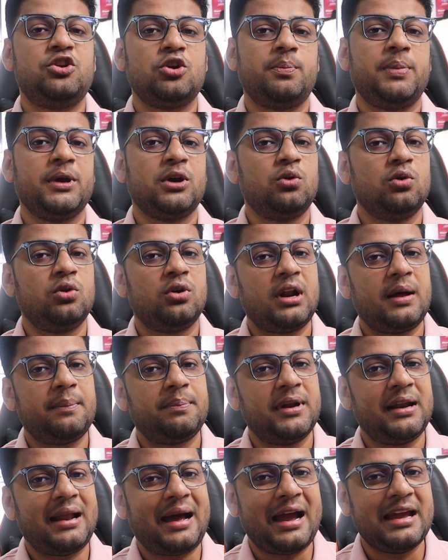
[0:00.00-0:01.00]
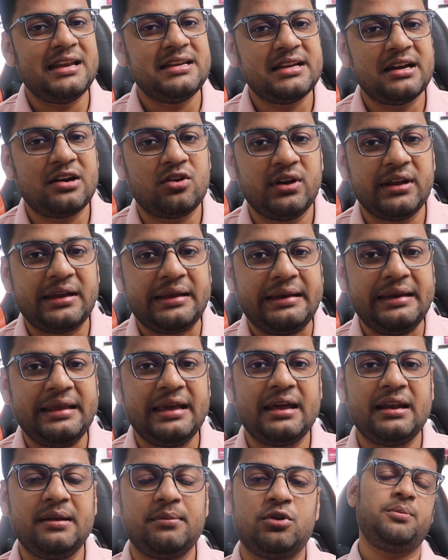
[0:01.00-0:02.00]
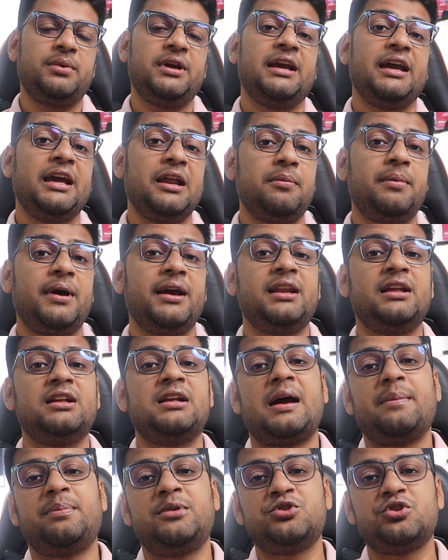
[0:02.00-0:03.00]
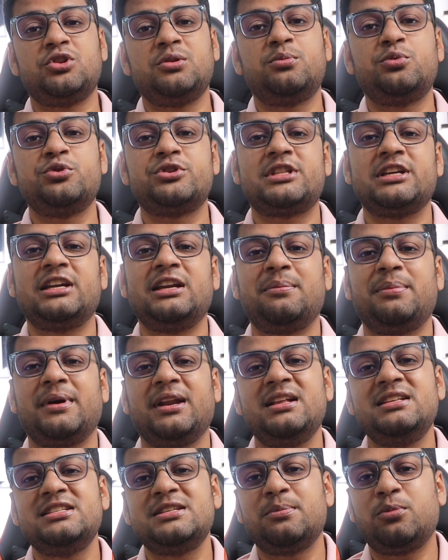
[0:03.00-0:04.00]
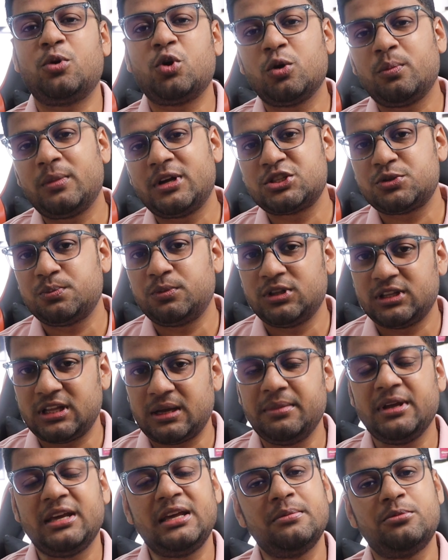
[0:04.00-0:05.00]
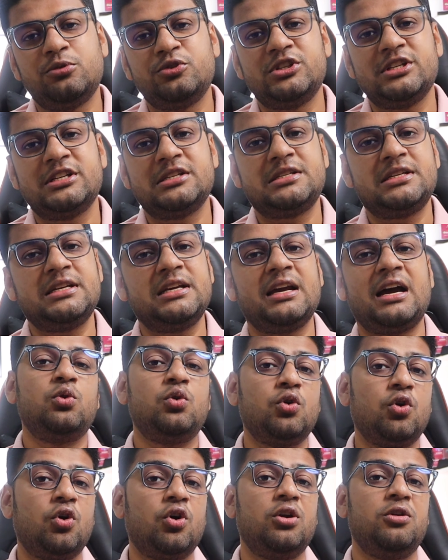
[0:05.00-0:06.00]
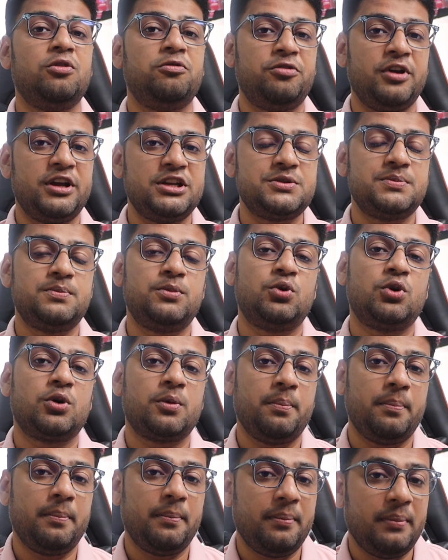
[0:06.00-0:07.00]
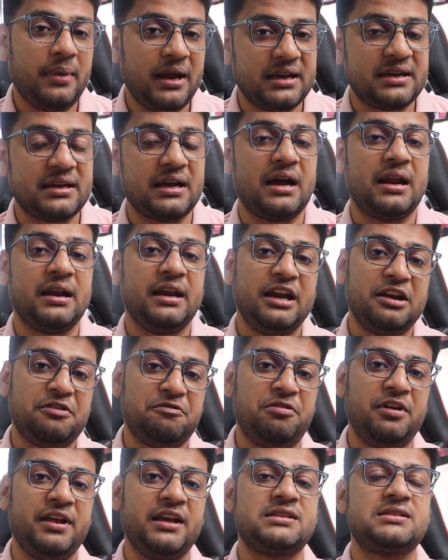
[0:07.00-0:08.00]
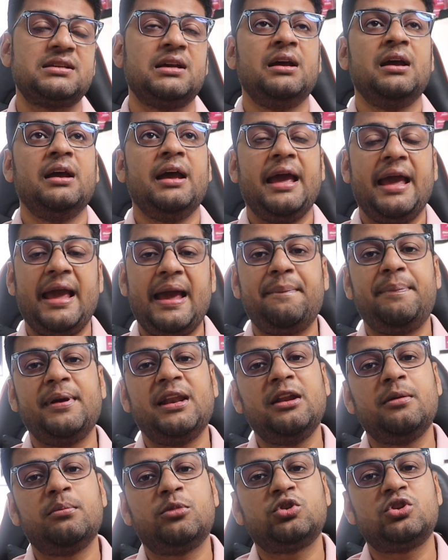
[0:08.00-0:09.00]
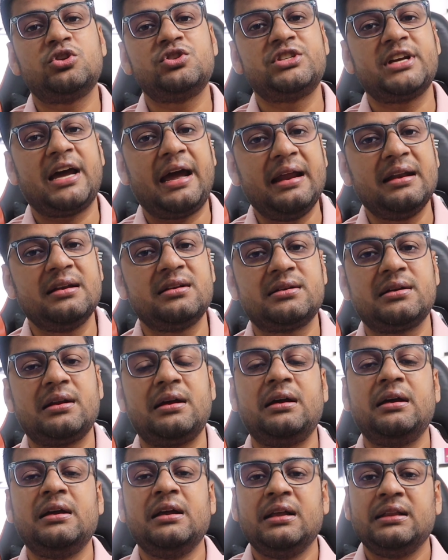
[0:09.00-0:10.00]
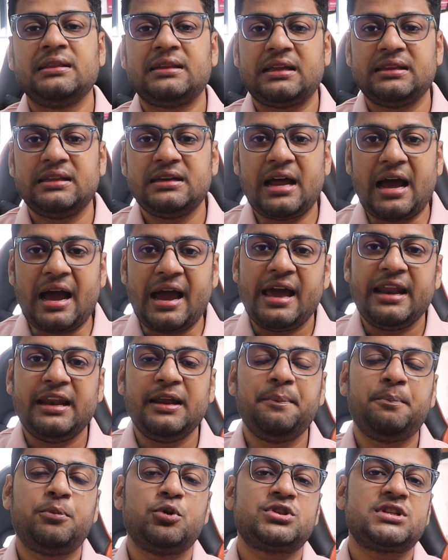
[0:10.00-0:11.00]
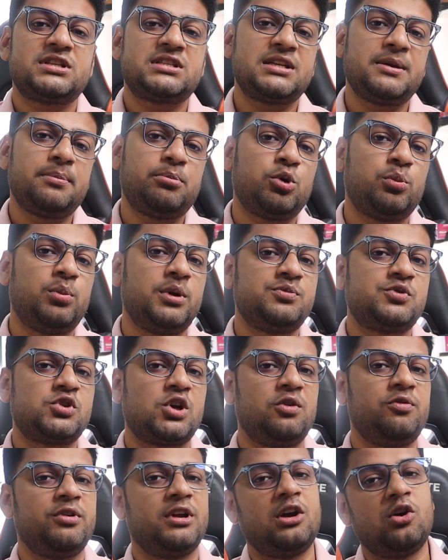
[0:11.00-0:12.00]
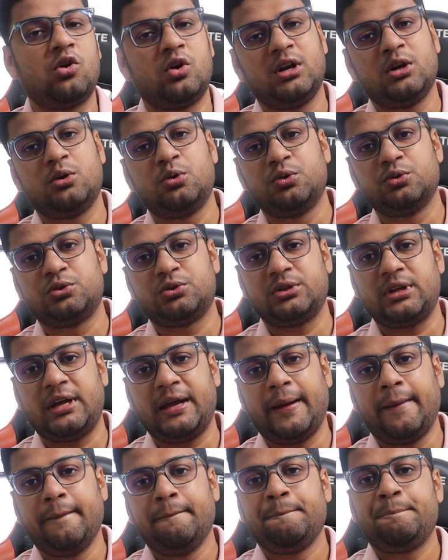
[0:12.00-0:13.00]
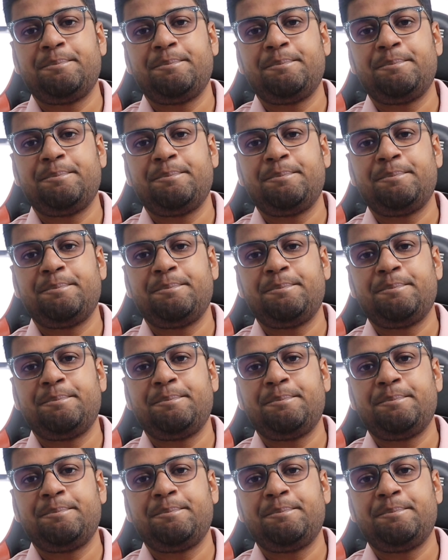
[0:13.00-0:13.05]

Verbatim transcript: এই টপিকগুলোর আপনার আইডিয়া অনেক ক্লিয়ার হবে এর বাইরে আপনি যদি বুঝতে না পারেন যে বড় মাছ বলতে আমি কি বুঝিয়েছি গুগল ফেসবুক মেটা নেটফ্লিক্স অ্যাপেলের মতো জায়ান্টরা তাদের হায়ারিং প্রসেসে প্রবলেম সলভিংকে অনেক গুরুত্ব দেয়